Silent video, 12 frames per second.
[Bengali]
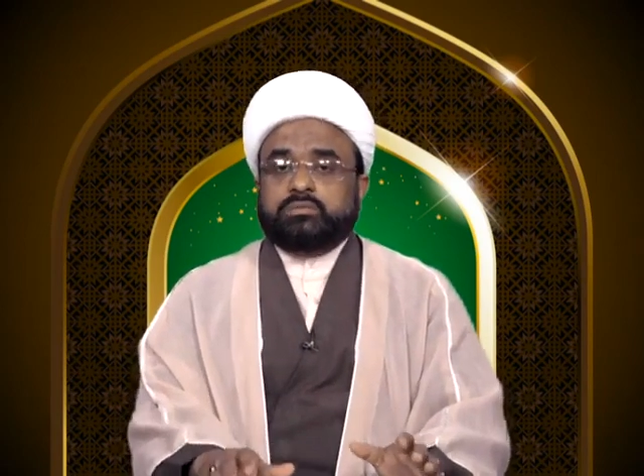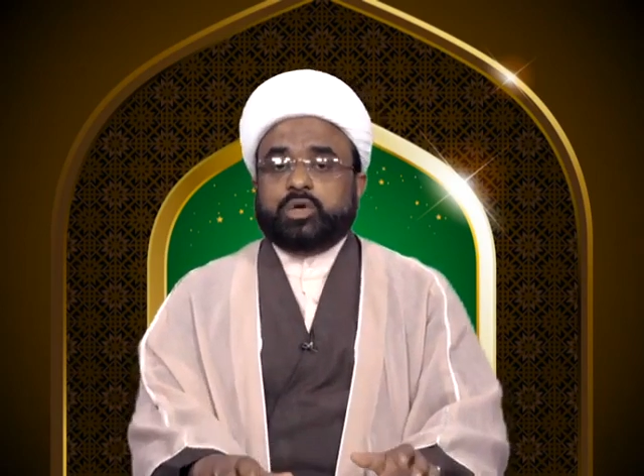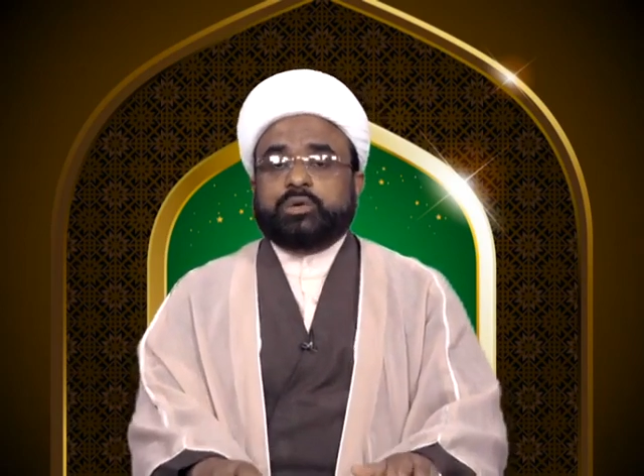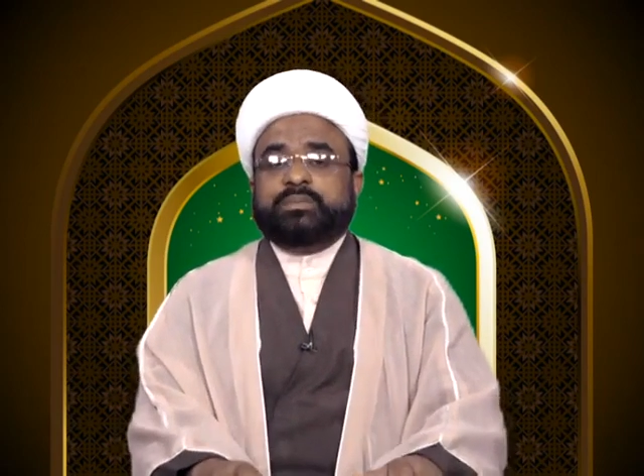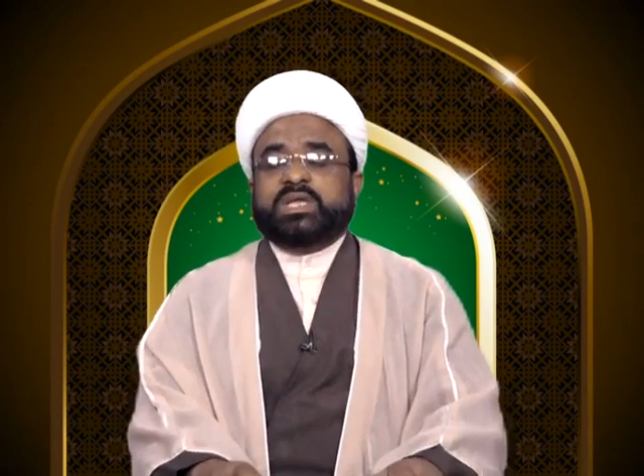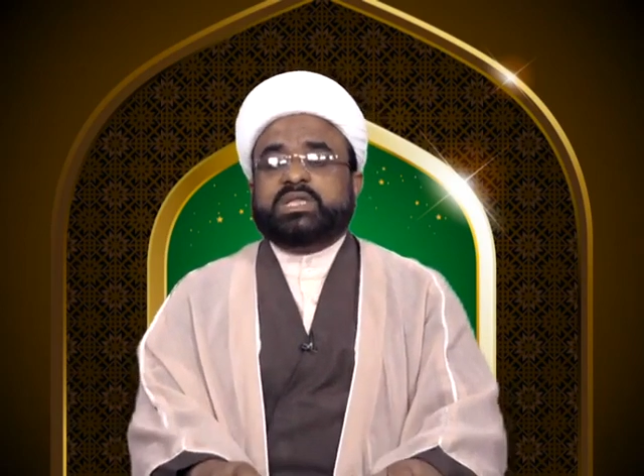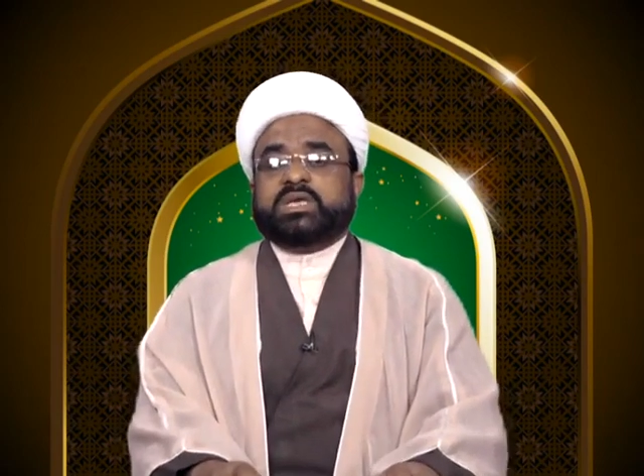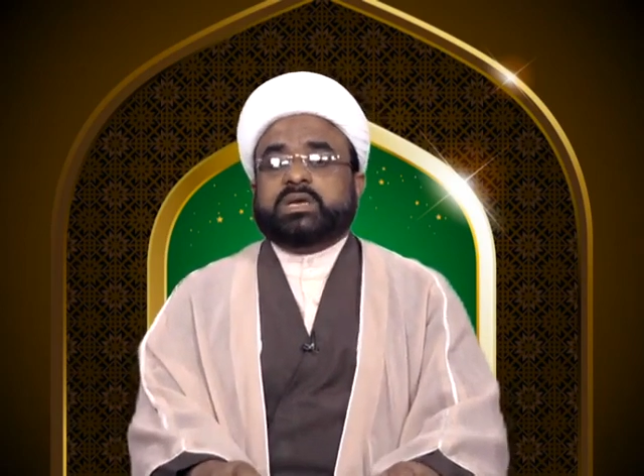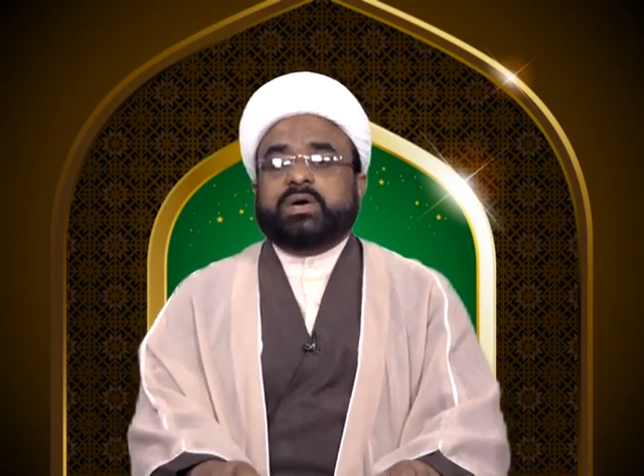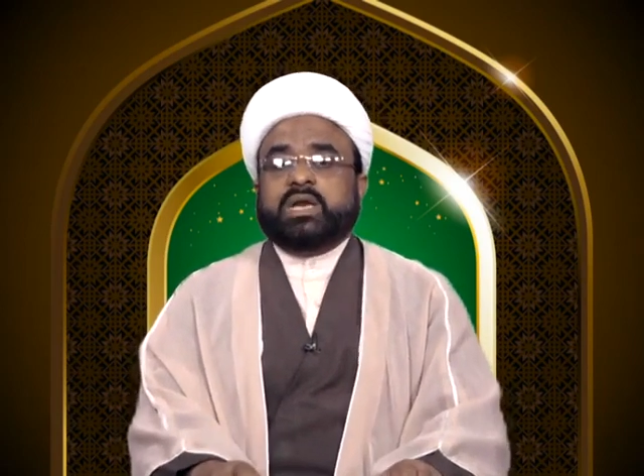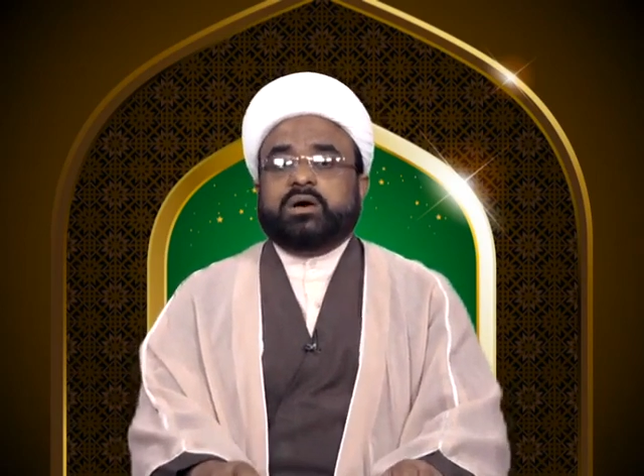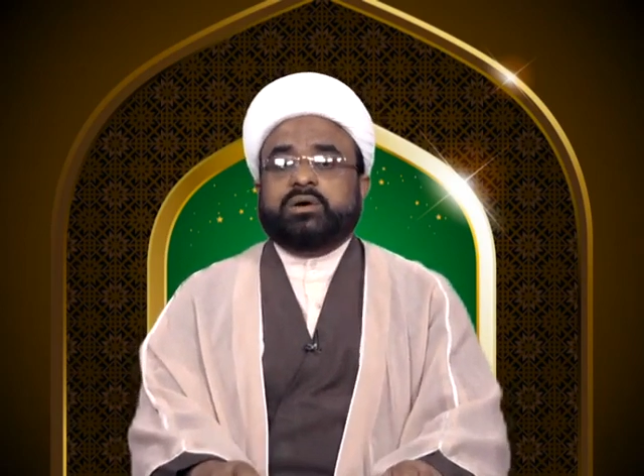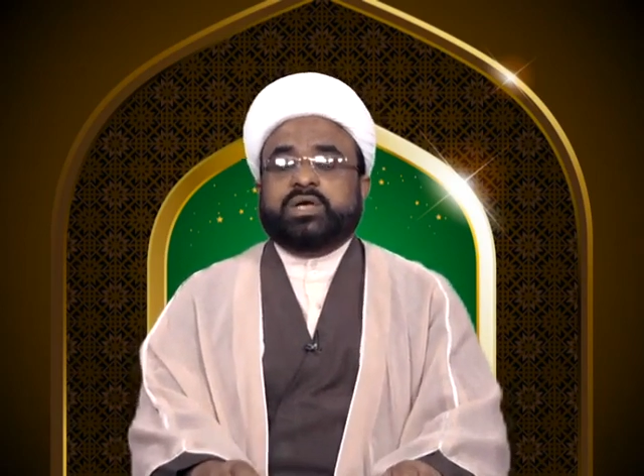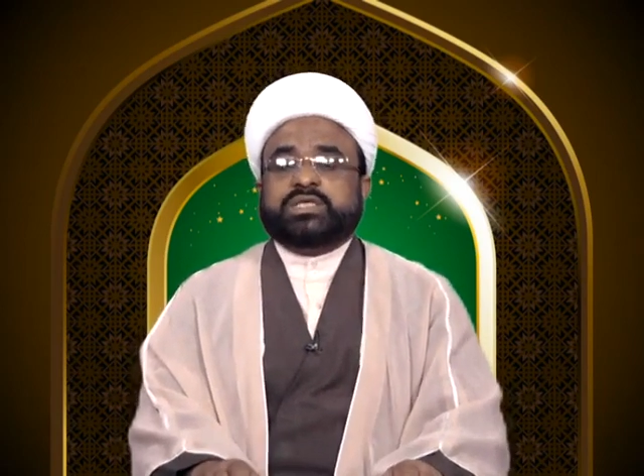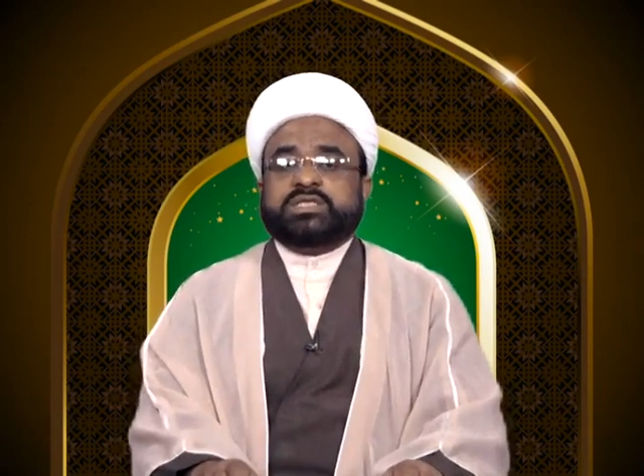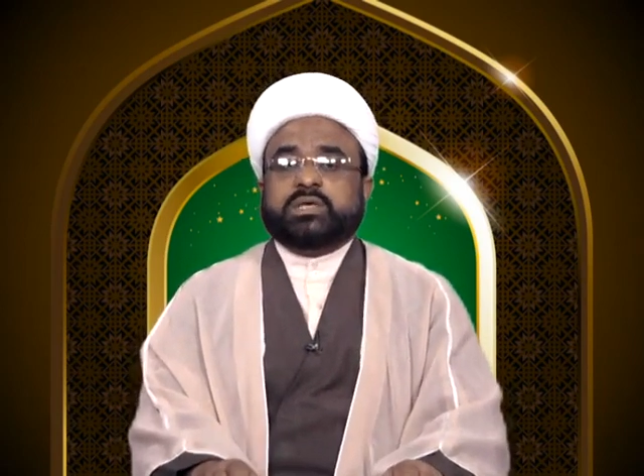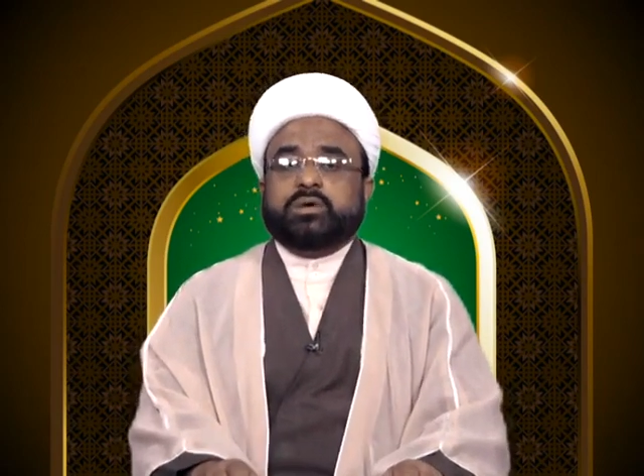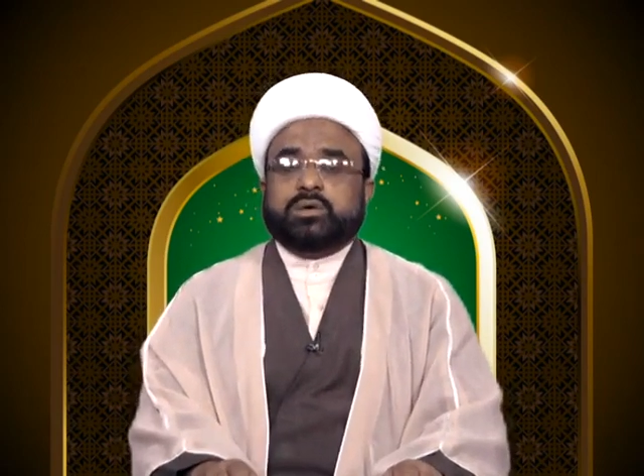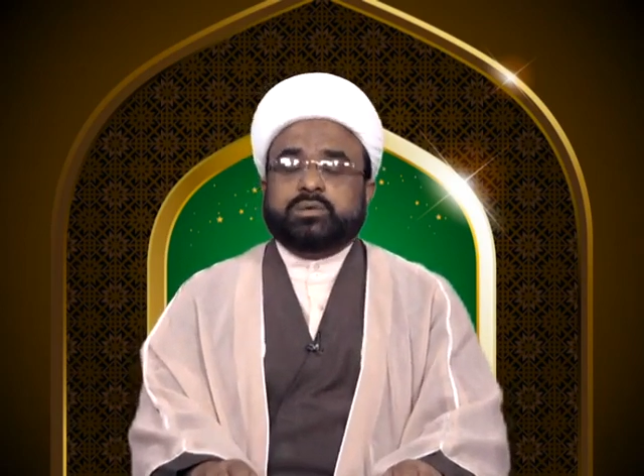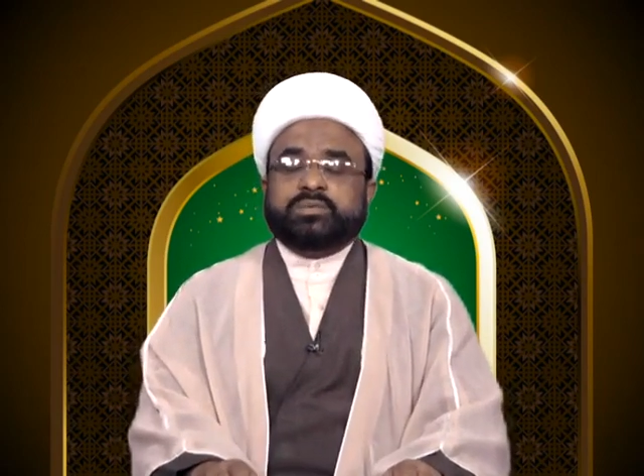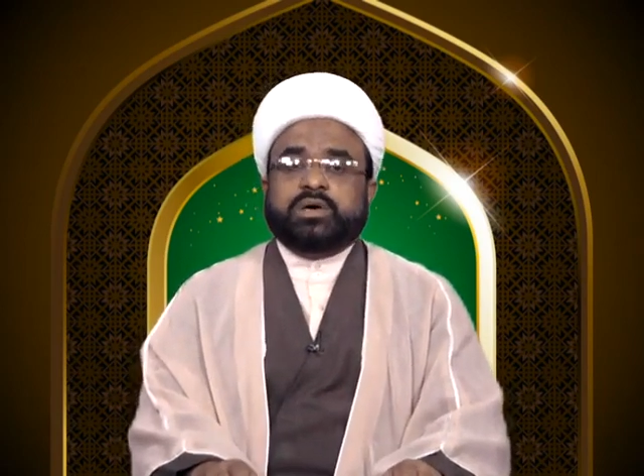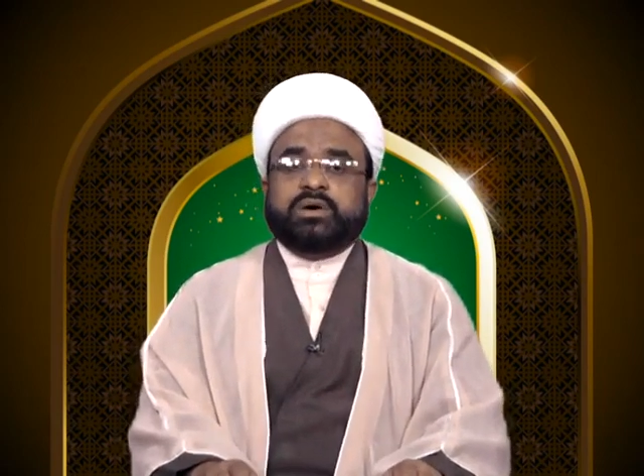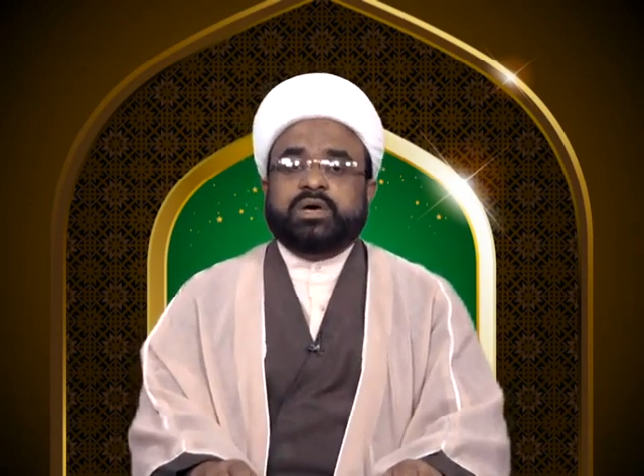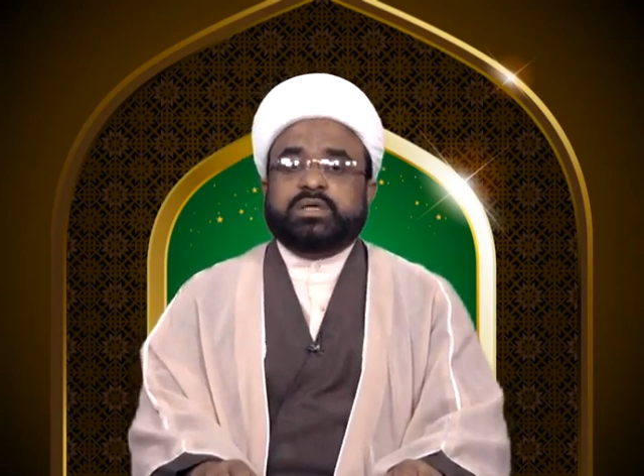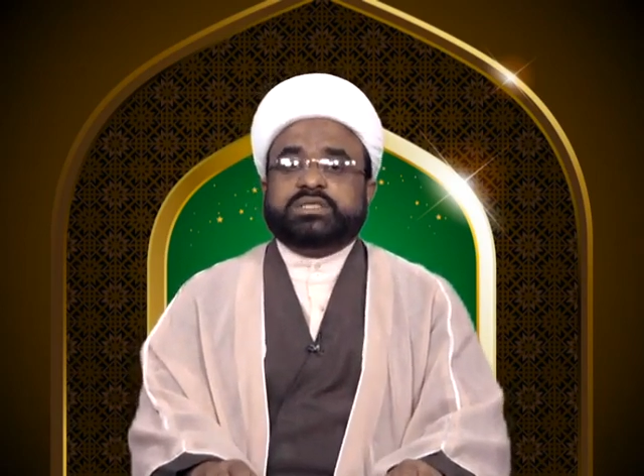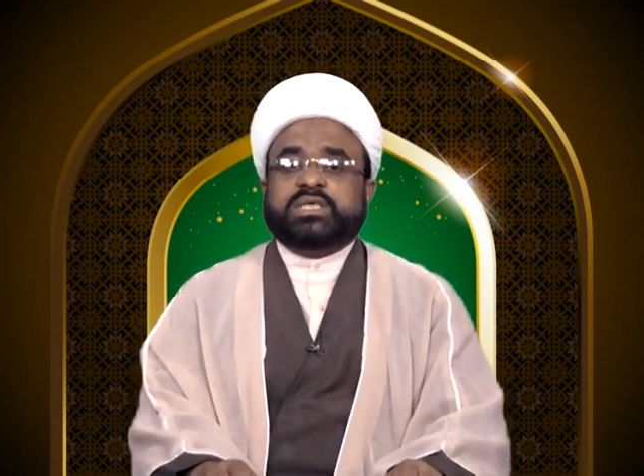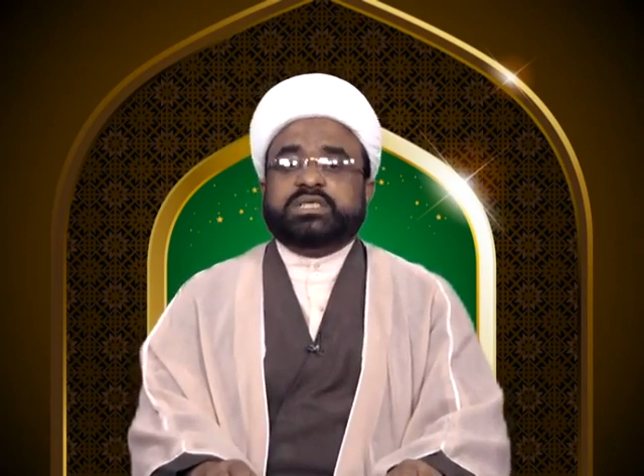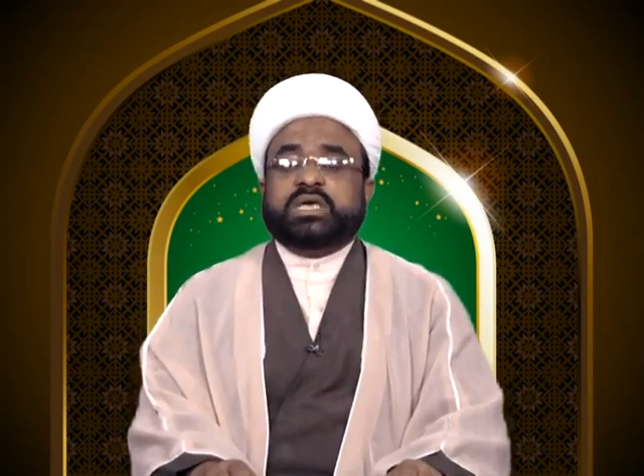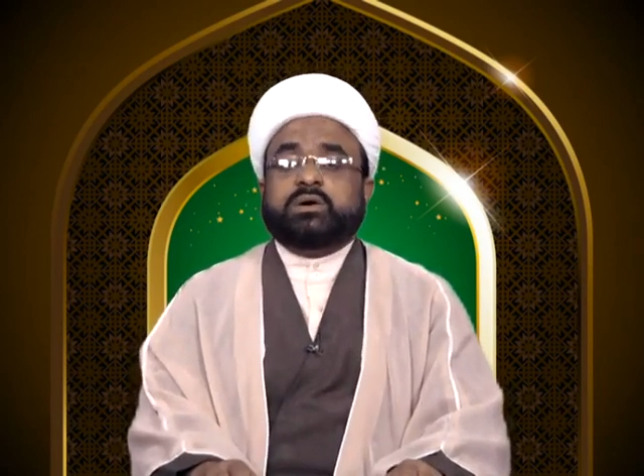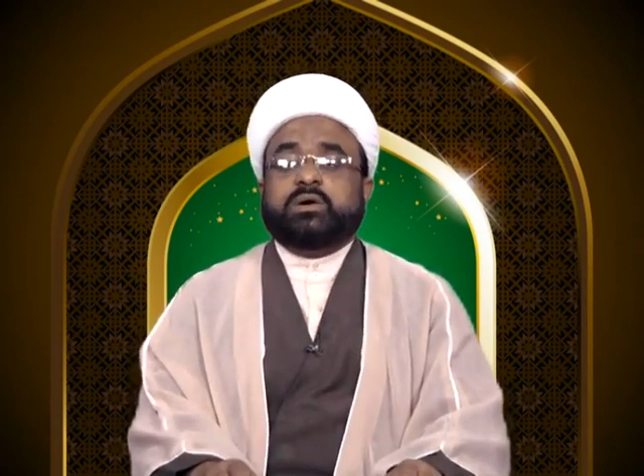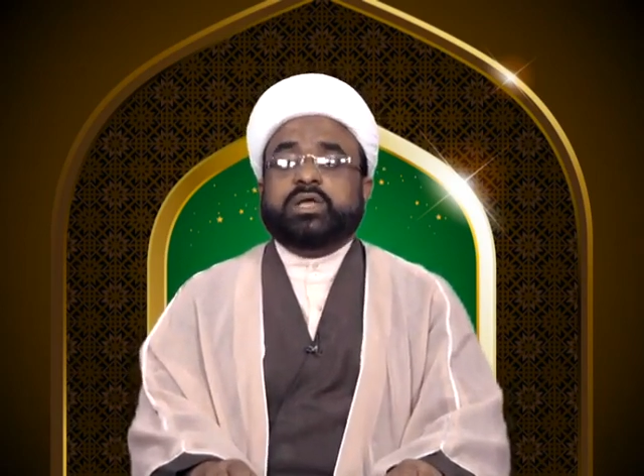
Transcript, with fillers: মুরব্বীদেরকে বলা হয়েছে হুকুম দেওয়া হয়েছে যে